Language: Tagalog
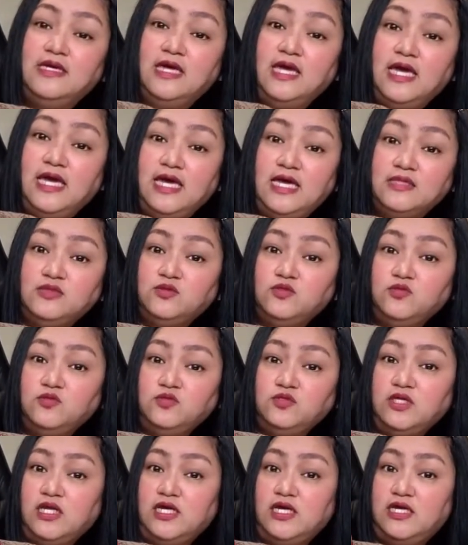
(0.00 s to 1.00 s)

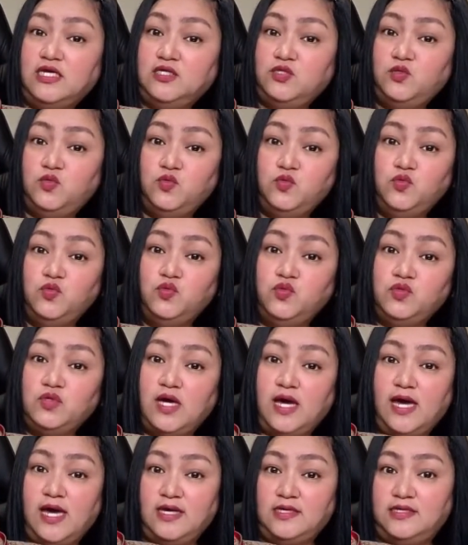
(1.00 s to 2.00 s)
Ito na yung
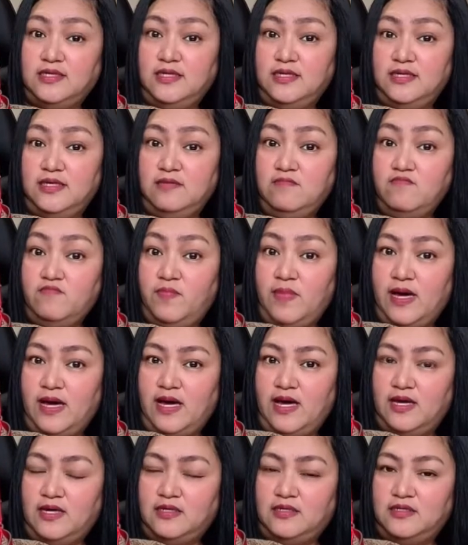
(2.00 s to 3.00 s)
aking
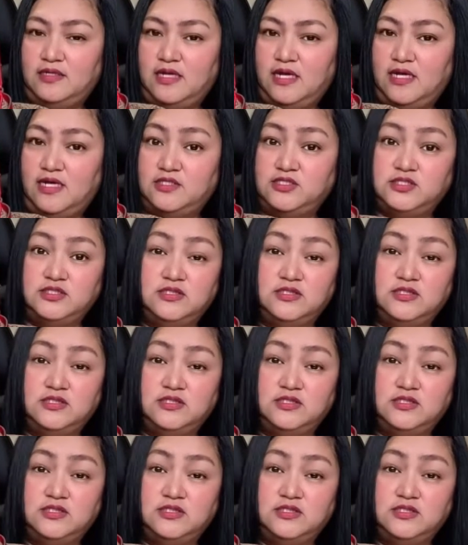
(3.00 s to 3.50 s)
bag na